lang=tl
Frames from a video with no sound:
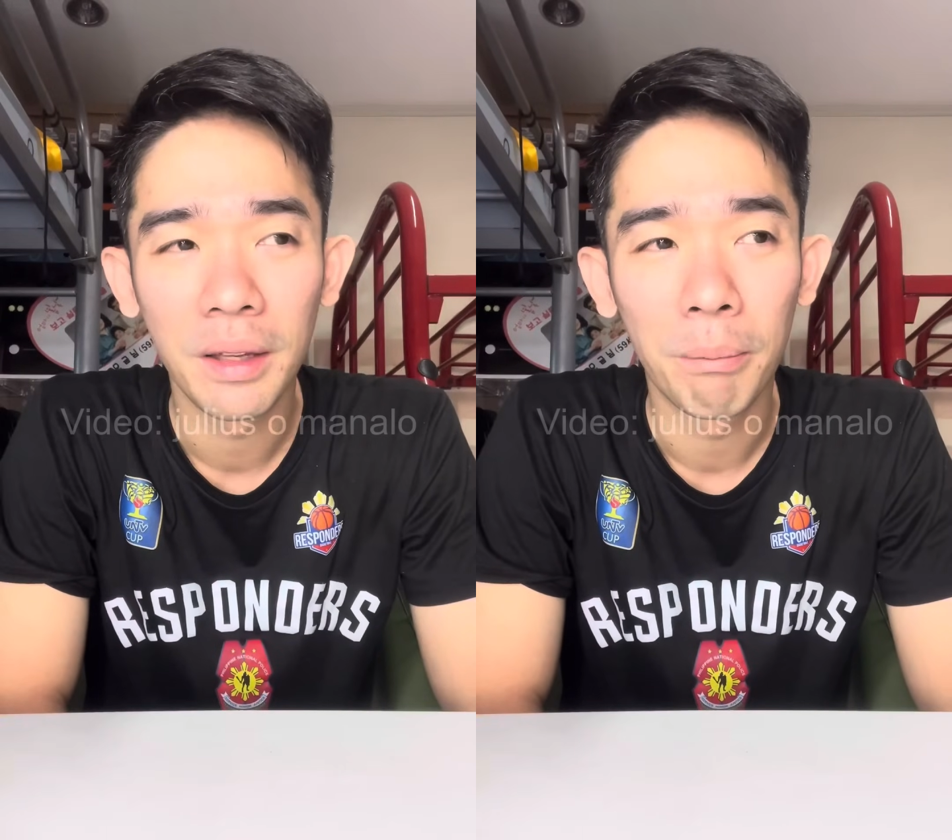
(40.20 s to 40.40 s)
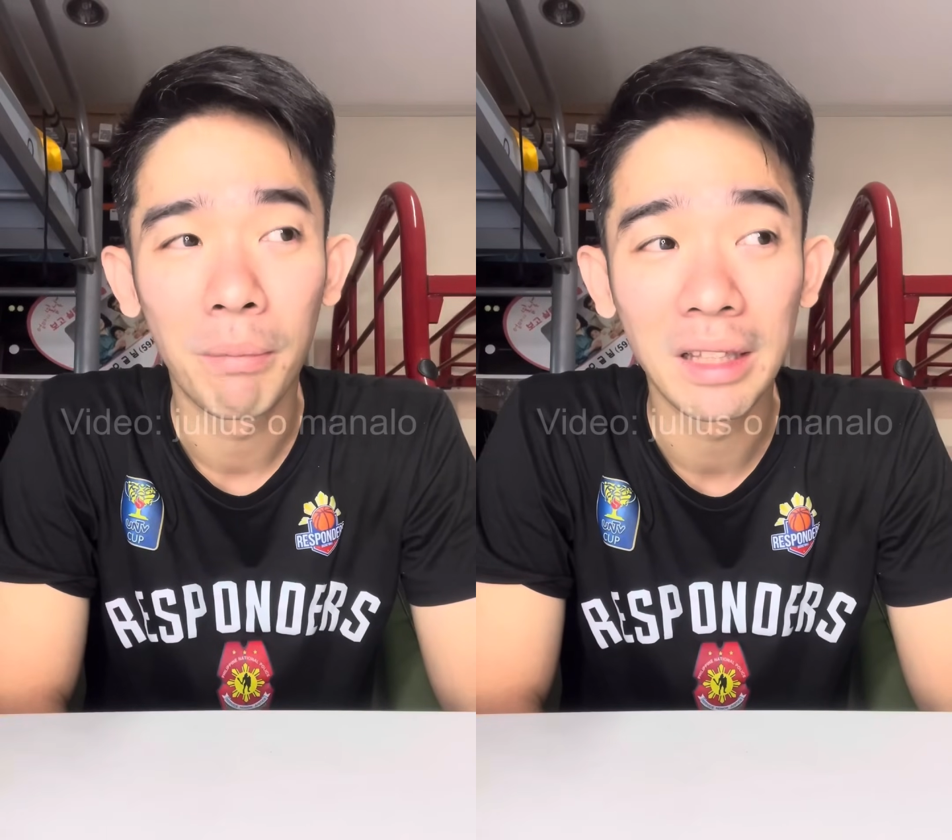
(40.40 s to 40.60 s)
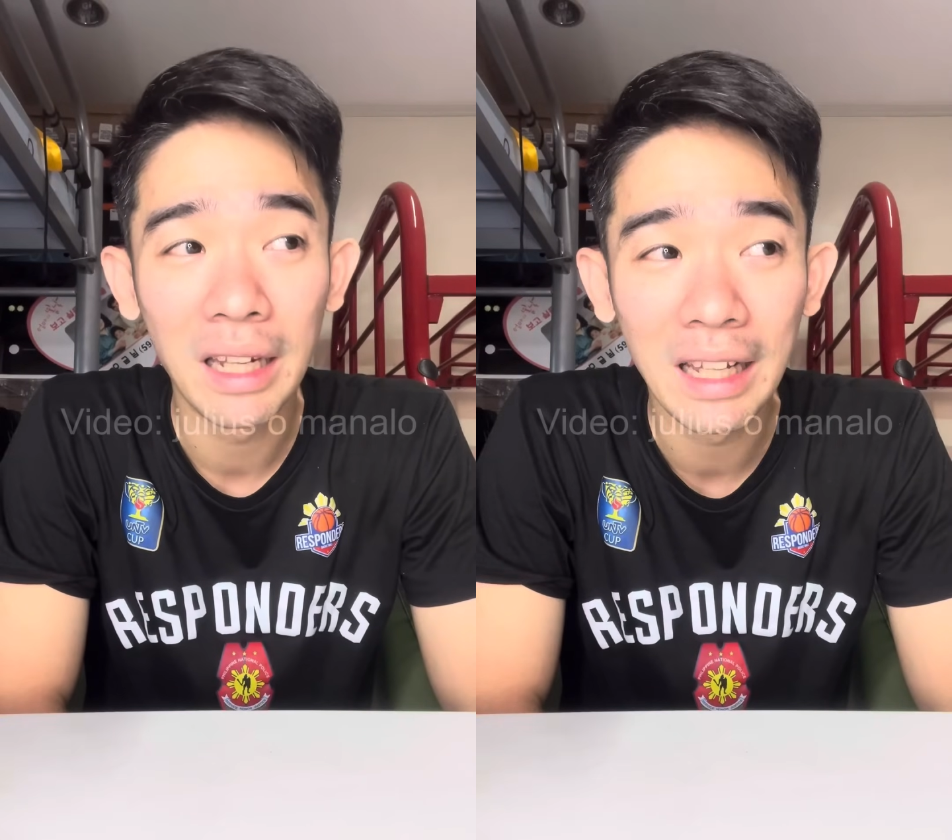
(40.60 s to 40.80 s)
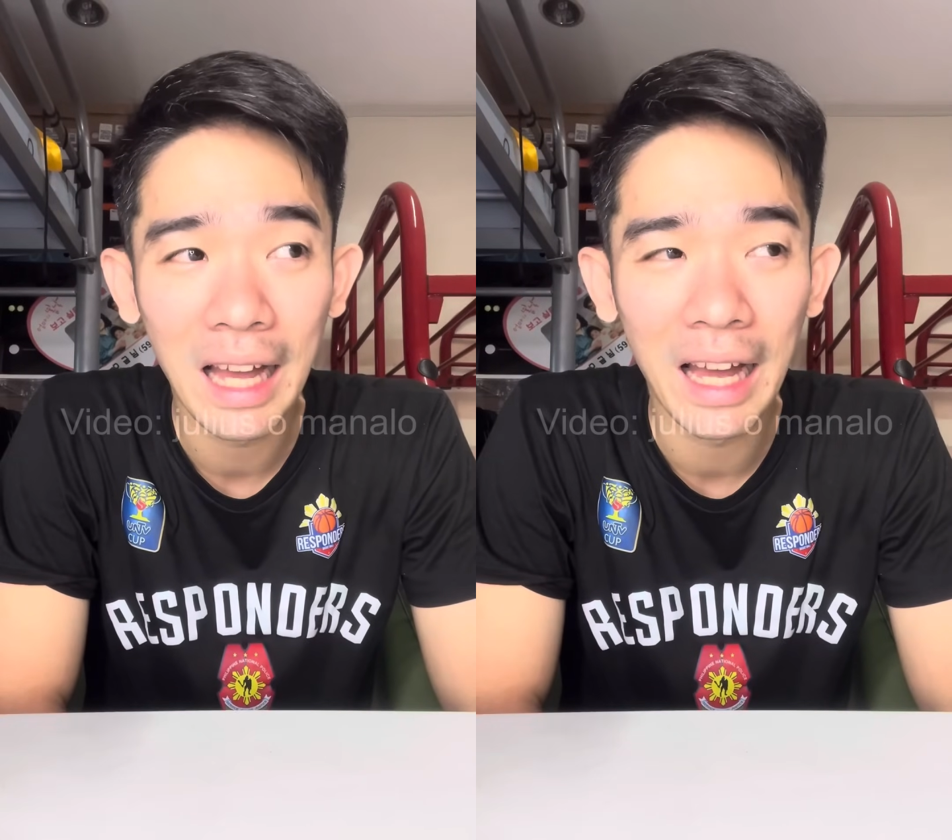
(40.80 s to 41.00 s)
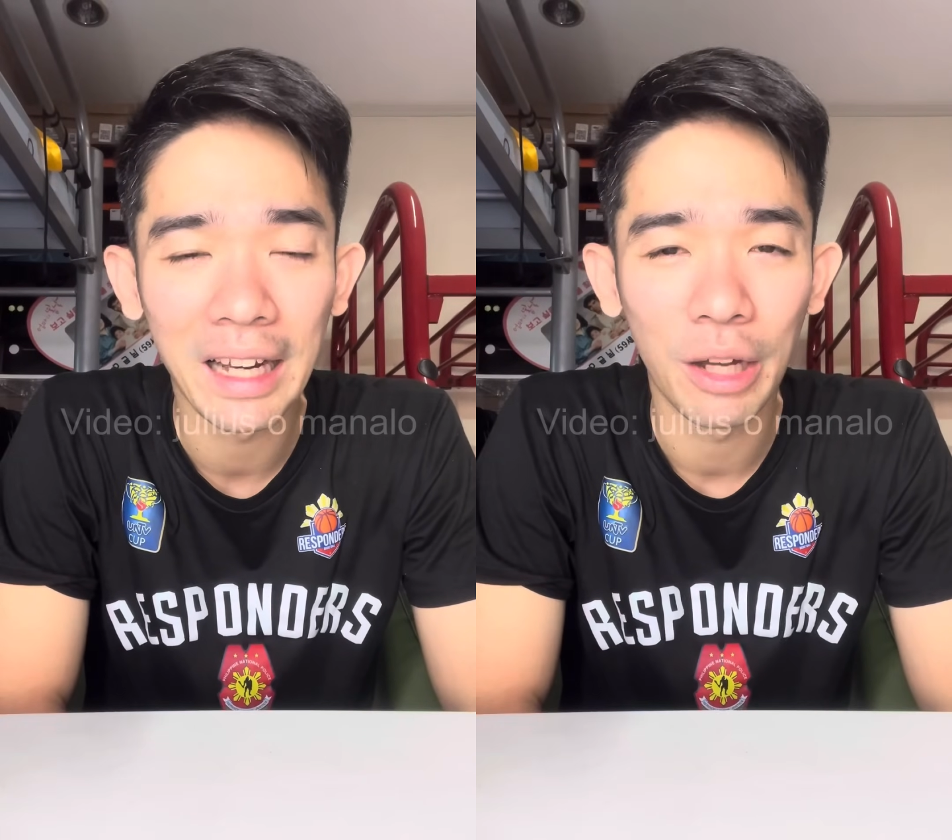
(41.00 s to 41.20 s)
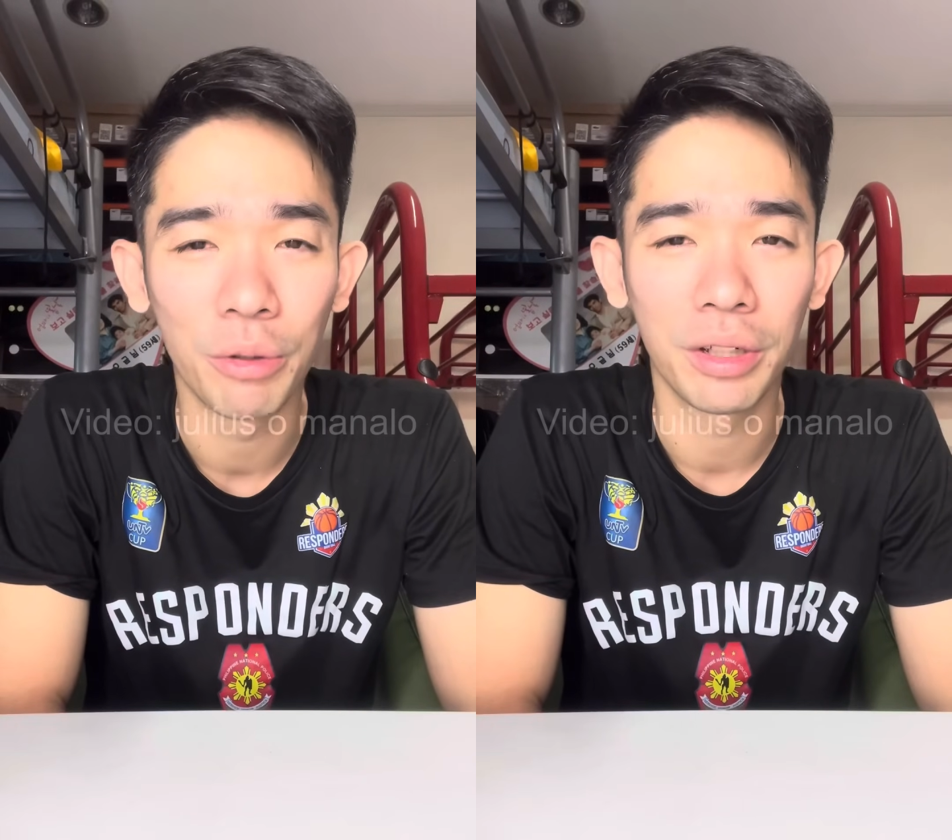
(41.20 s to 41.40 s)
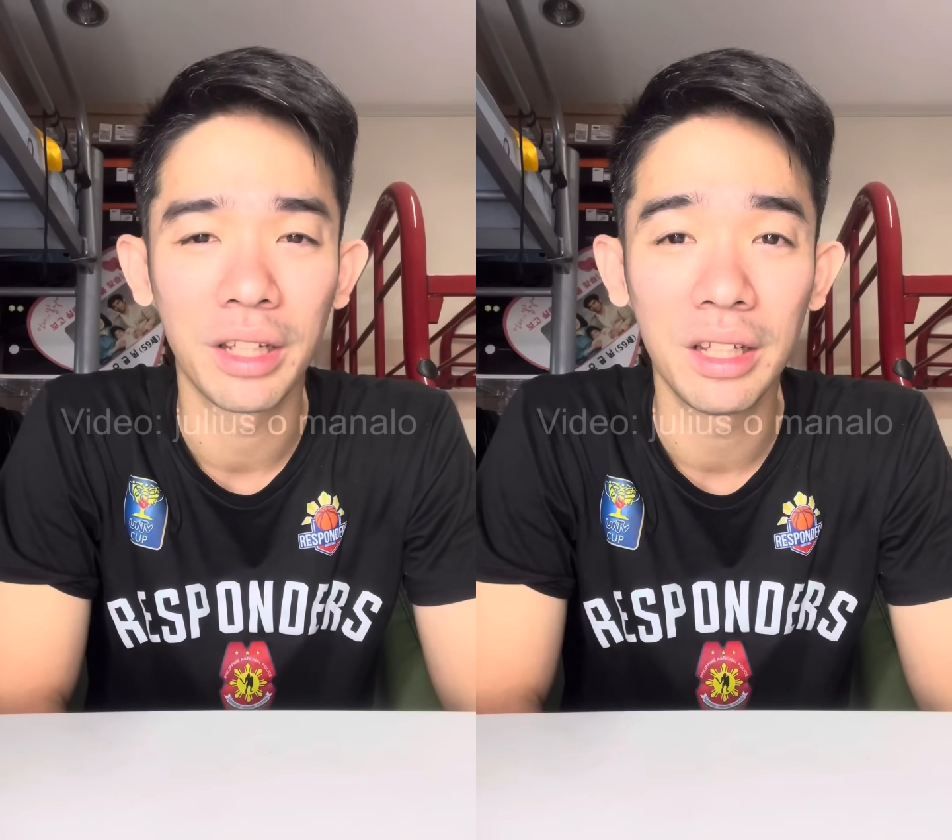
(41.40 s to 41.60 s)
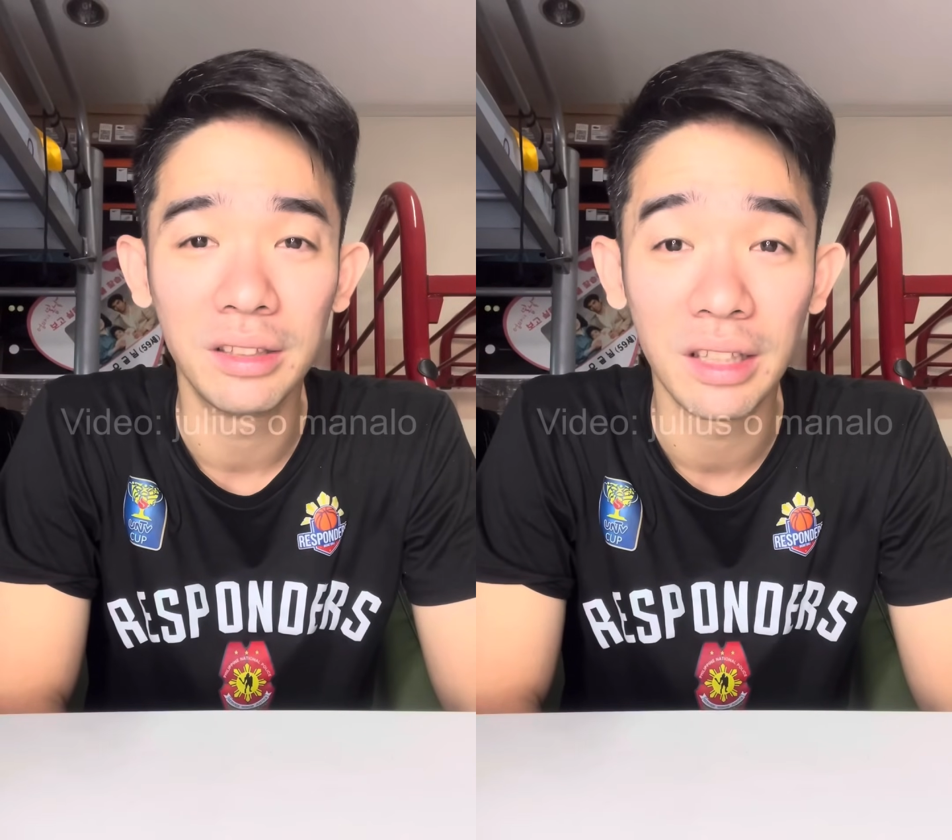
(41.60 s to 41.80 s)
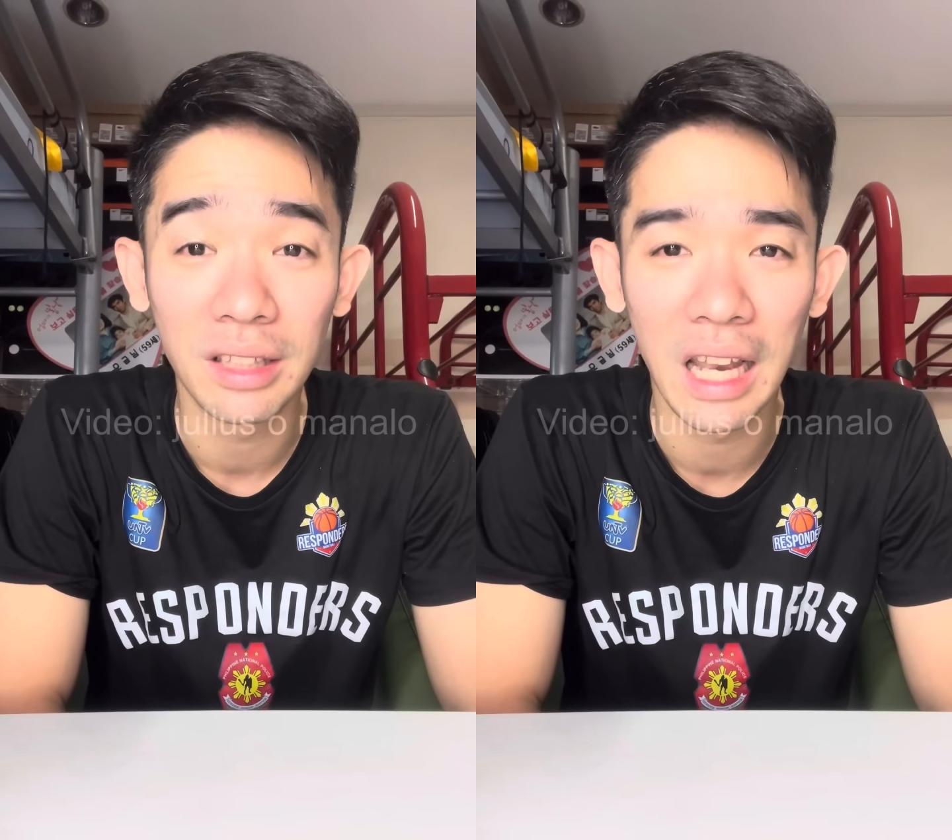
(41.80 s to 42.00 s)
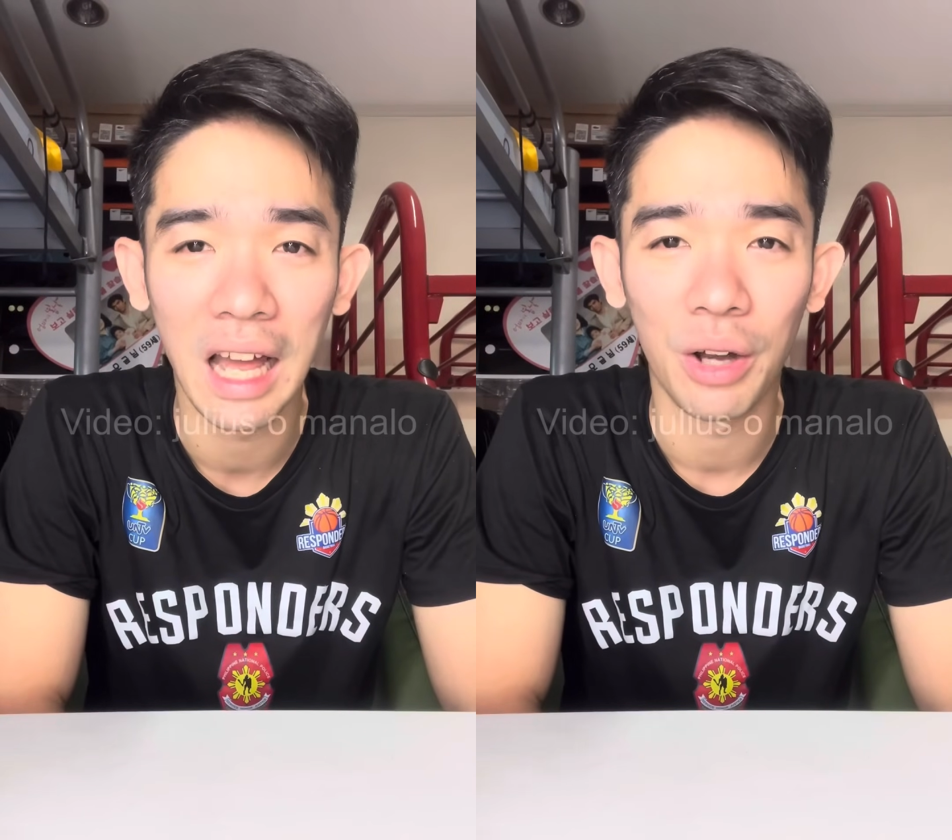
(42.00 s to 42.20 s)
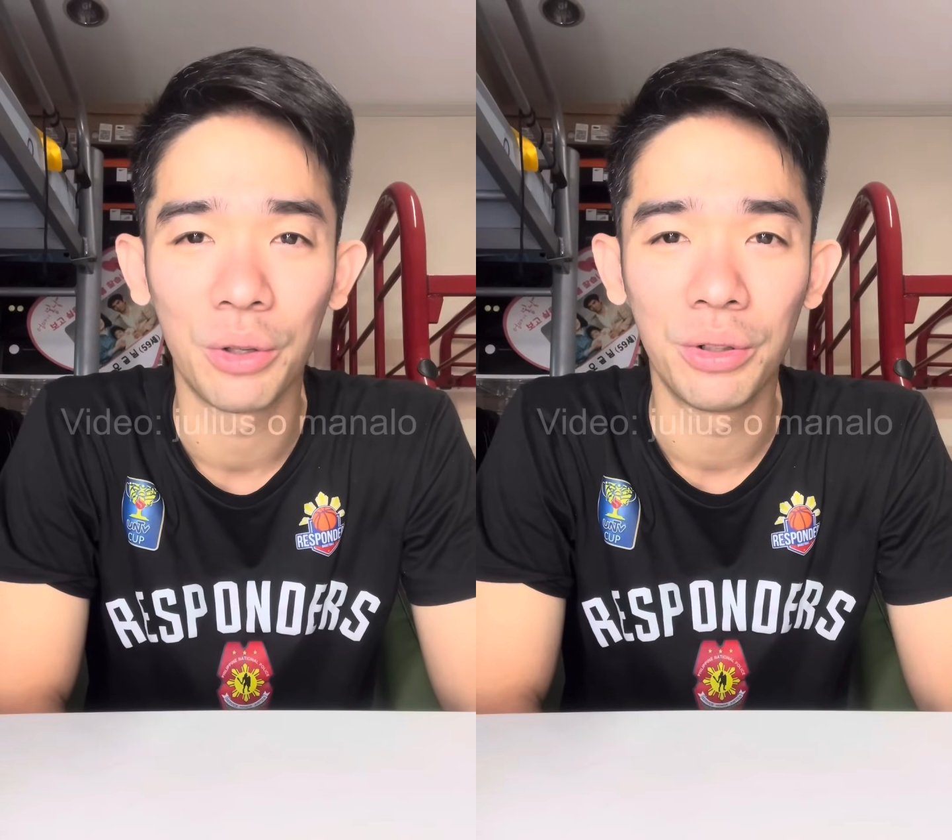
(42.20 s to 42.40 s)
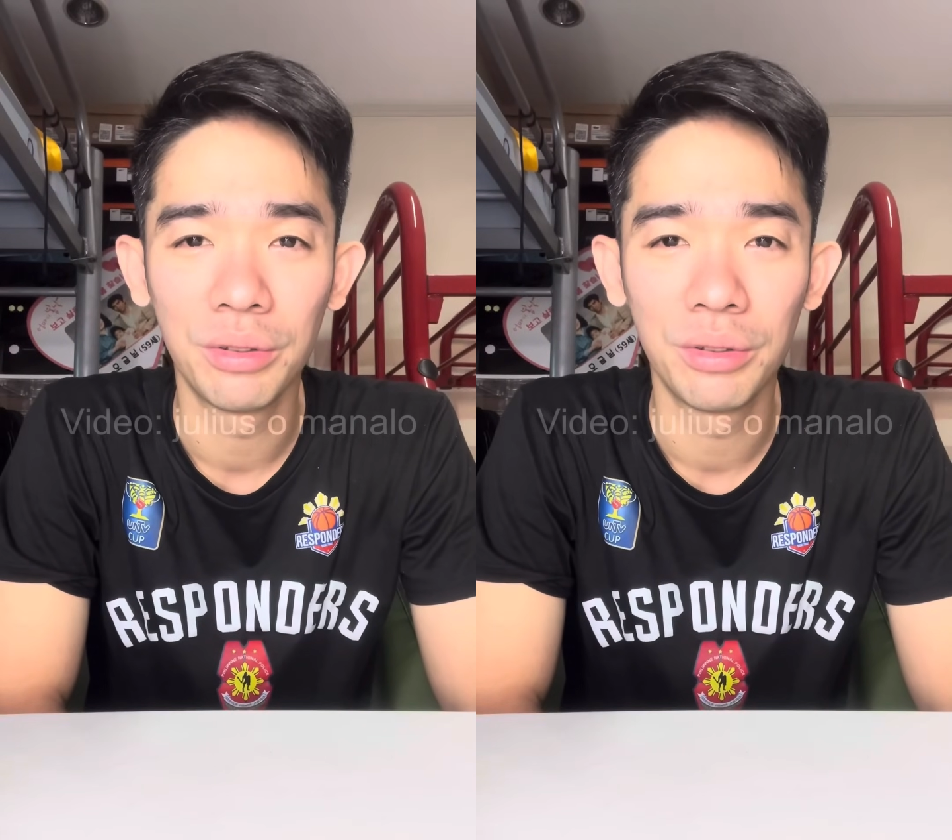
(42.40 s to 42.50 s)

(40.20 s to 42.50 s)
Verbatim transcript: madaling araw, gising nila ako.